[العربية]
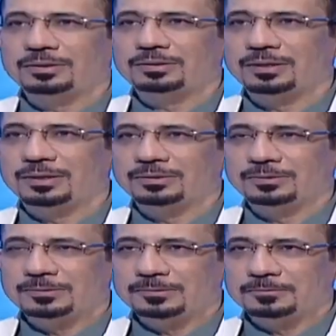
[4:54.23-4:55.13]
هنتكلم على
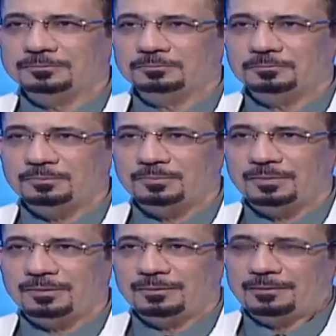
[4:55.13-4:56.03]
الليزك
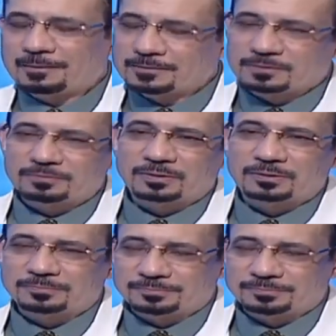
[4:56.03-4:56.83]
هنتكلم على اشياء اخرى غير